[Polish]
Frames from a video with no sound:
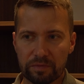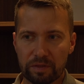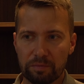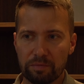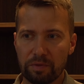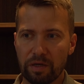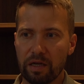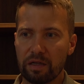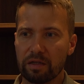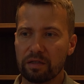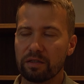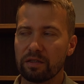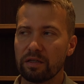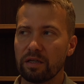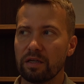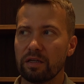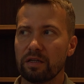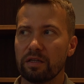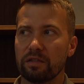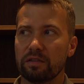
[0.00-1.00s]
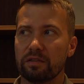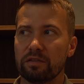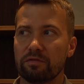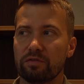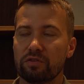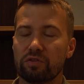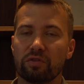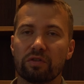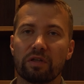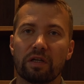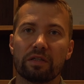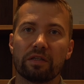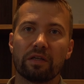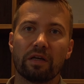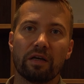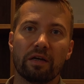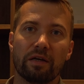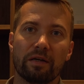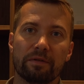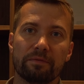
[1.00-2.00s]
brak e,
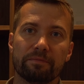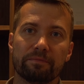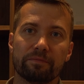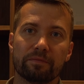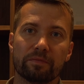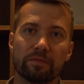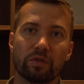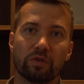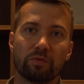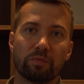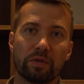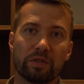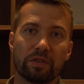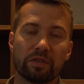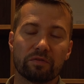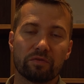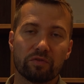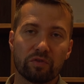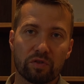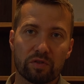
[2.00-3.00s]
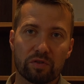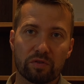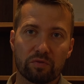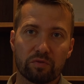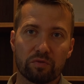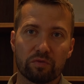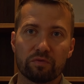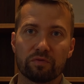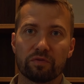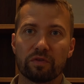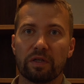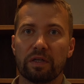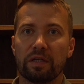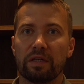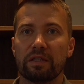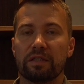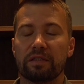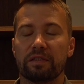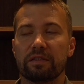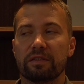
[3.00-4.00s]
wyciągania odpowiednich wniosków
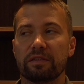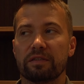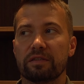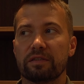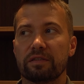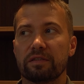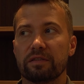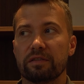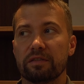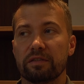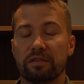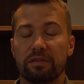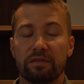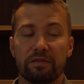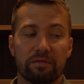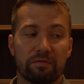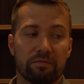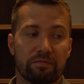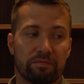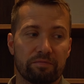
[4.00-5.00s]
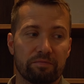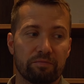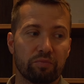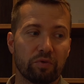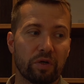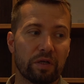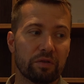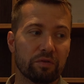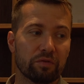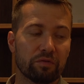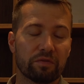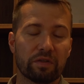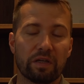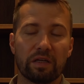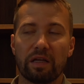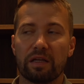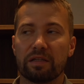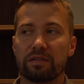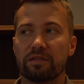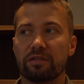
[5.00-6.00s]
z e, błędów w
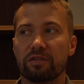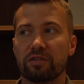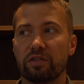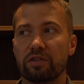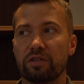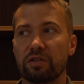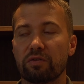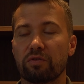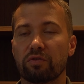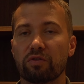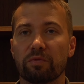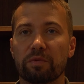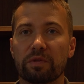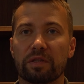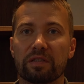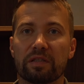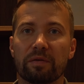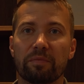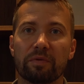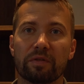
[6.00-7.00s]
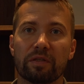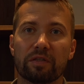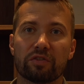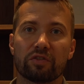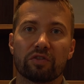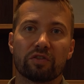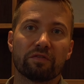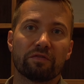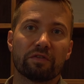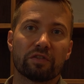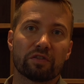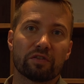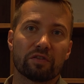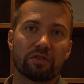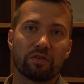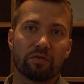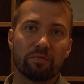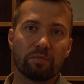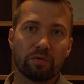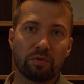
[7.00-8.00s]
relacji. Jeśli taką kobietę zapytasz, czy ty wiesz, co
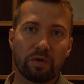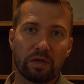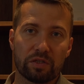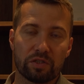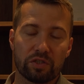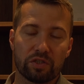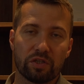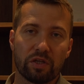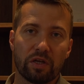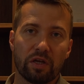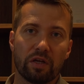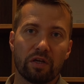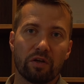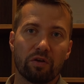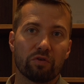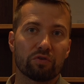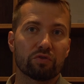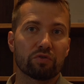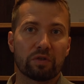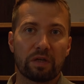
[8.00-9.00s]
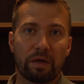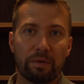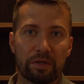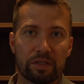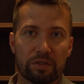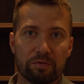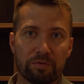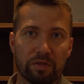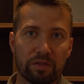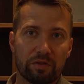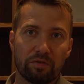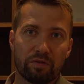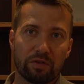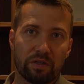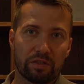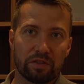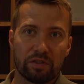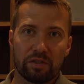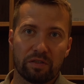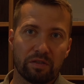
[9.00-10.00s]
zrobiłaś, oszukałaś mnie, to ona
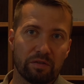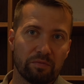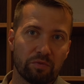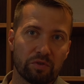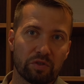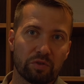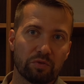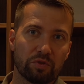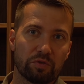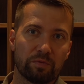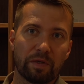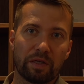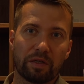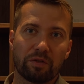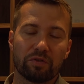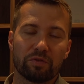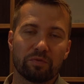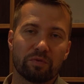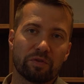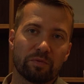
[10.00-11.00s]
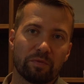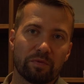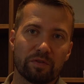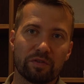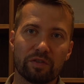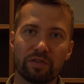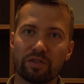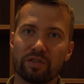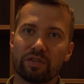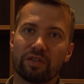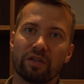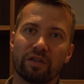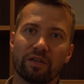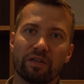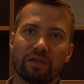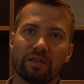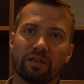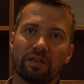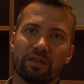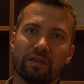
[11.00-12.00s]
się może uśmiechnąć, może powiedzieć,
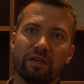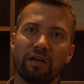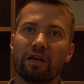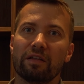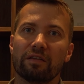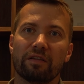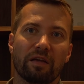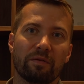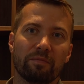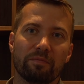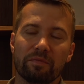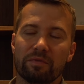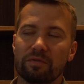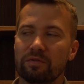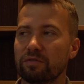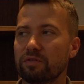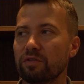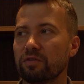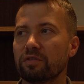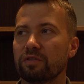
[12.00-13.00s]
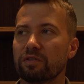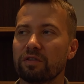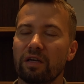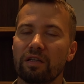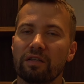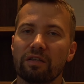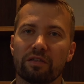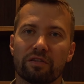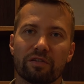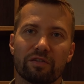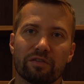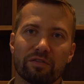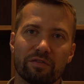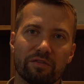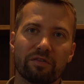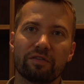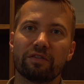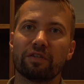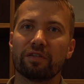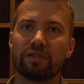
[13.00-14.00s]
a tam, co ty gadasz, nic się